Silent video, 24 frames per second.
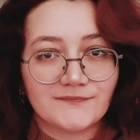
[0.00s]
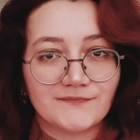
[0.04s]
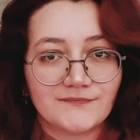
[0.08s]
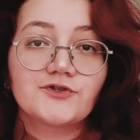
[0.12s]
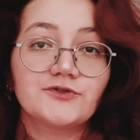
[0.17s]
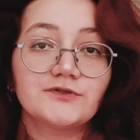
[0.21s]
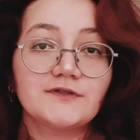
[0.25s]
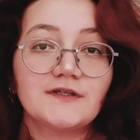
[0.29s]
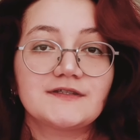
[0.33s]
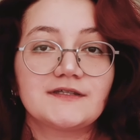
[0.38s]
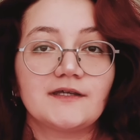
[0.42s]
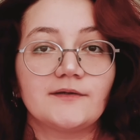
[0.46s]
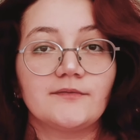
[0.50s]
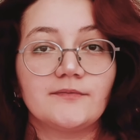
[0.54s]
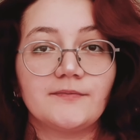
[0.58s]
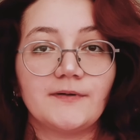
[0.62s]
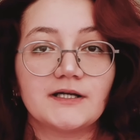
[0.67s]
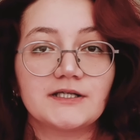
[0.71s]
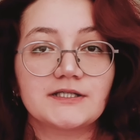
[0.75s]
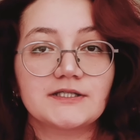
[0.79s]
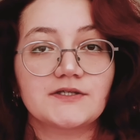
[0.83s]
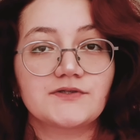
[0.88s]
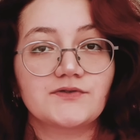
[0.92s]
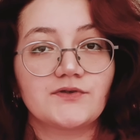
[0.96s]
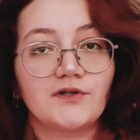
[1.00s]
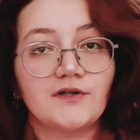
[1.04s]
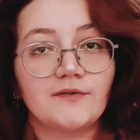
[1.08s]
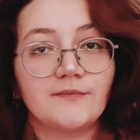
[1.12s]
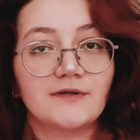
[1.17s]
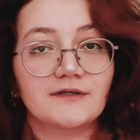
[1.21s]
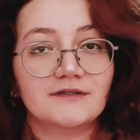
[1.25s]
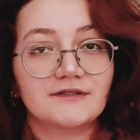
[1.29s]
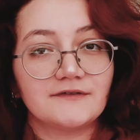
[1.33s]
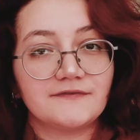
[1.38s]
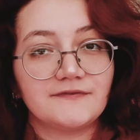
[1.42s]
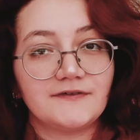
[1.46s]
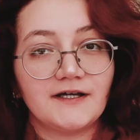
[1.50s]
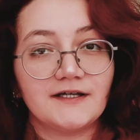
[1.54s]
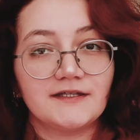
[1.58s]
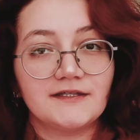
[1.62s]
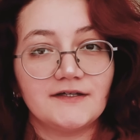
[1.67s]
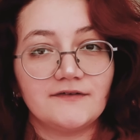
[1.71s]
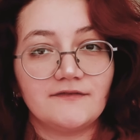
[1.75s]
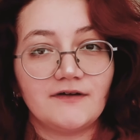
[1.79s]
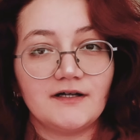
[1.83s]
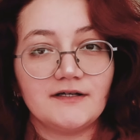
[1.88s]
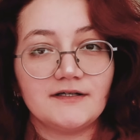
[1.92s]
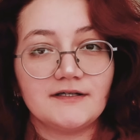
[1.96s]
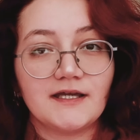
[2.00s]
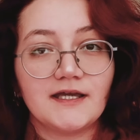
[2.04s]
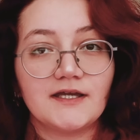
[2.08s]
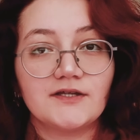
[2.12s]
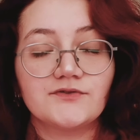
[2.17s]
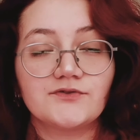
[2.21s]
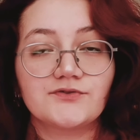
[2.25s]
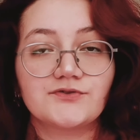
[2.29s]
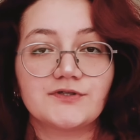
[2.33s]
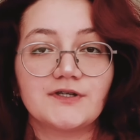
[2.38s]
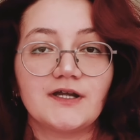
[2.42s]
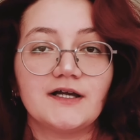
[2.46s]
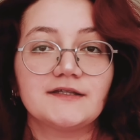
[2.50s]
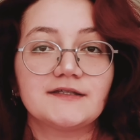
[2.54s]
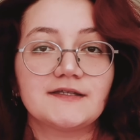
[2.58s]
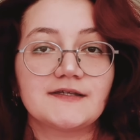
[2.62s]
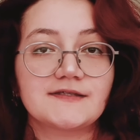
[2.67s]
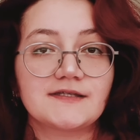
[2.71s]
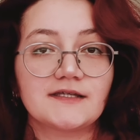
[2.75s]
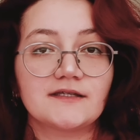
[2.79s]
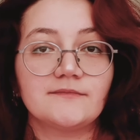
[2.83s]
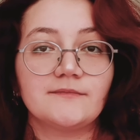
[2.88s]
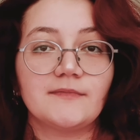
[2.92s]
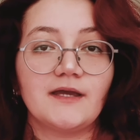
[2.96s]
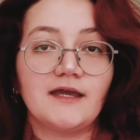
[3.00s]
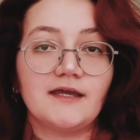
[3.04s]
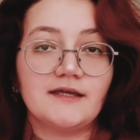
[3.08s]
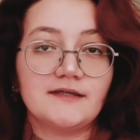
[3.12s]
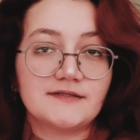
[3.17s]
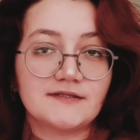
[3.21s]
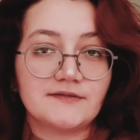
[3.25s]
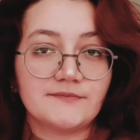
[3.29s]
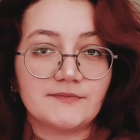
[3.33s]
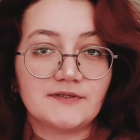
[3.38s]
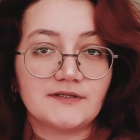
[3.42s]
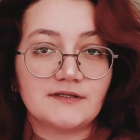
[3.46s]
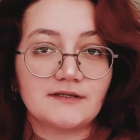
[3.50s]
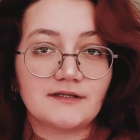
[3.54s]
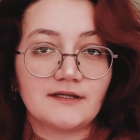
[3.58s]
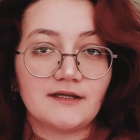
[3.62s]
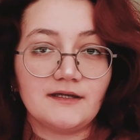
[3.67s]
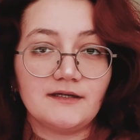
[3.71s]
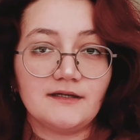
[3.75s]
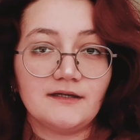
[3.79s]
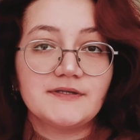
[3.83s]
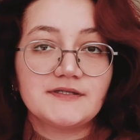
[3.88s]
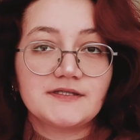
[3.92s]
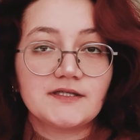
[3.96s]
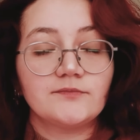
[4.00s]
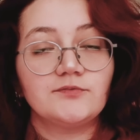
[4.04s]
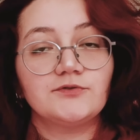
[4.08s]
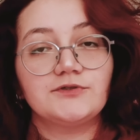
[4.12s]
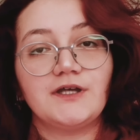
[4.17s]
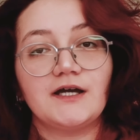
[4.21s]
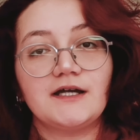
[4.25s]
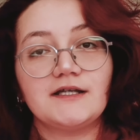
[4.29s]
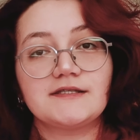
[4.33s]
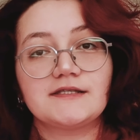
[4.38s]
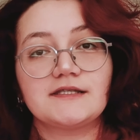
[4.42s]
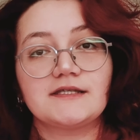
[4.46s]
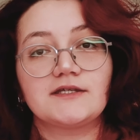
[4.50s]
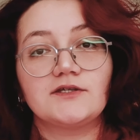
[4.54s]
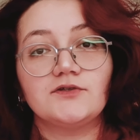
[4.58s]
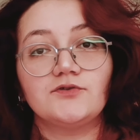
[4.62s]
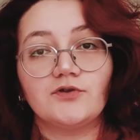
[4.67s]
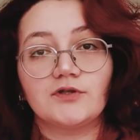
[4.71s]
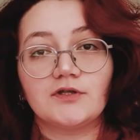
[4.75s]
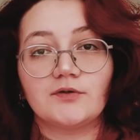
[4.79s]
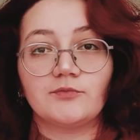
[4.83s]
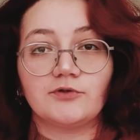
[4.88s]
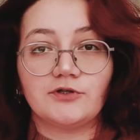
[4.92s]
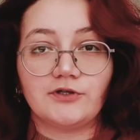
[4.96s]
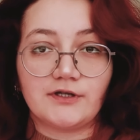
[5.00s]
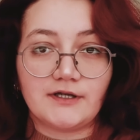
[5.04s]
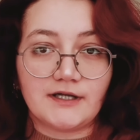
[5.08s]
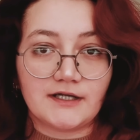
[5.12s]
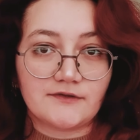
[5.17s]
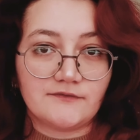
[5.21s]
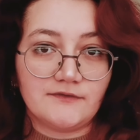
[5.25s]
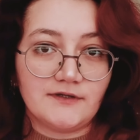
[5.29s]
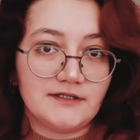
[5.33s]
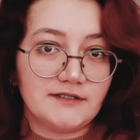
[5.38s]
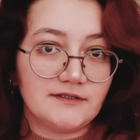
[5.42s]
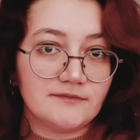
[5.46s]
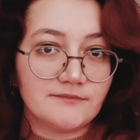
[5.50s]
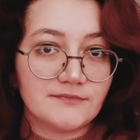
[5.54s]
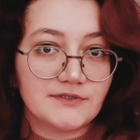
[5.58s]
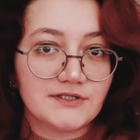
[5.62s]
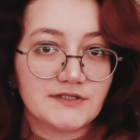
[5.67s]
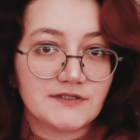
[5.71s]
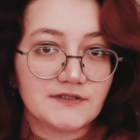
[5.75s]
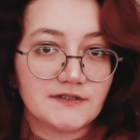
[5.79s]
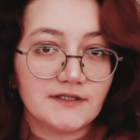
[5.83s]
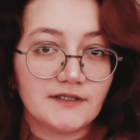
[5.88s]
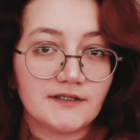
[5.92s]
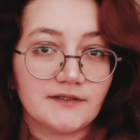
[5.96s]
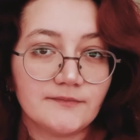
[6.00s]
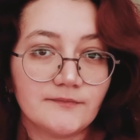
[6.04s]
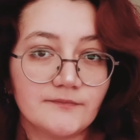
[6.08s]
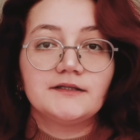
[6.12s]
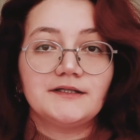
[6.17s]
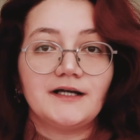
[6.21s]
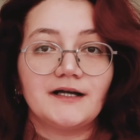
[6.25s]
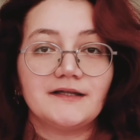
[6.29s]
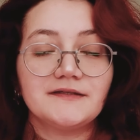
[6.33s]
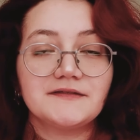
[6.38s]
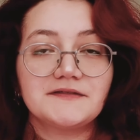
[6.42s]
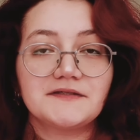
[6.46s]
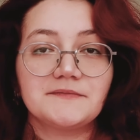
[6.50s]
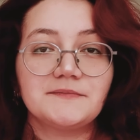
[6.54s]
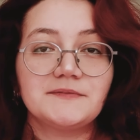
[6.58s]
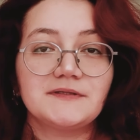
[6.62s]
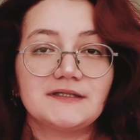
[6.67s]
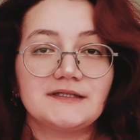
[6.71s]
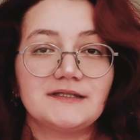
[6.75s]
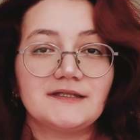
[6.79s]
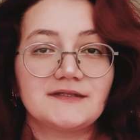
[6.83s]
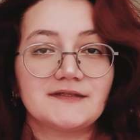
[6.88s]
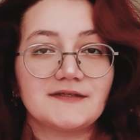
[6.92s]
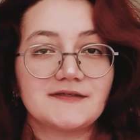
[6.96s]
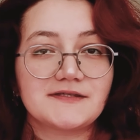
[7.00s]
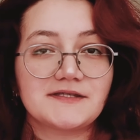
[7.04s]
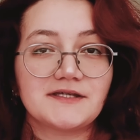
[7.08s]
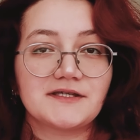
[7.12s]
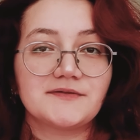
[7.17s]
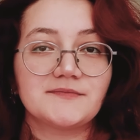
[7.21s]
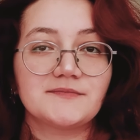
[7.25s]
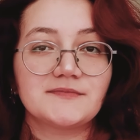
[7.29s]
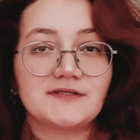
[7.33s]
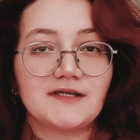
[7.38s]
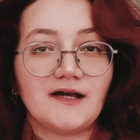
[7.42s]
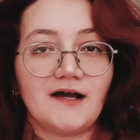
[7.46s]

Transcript: Şunu da tabii başta söylemekte fayda var. Endüstriyel tasarım eğitiminde bize bu ders iki dönem olarak verilmişti. Yani tabii ki de tasarım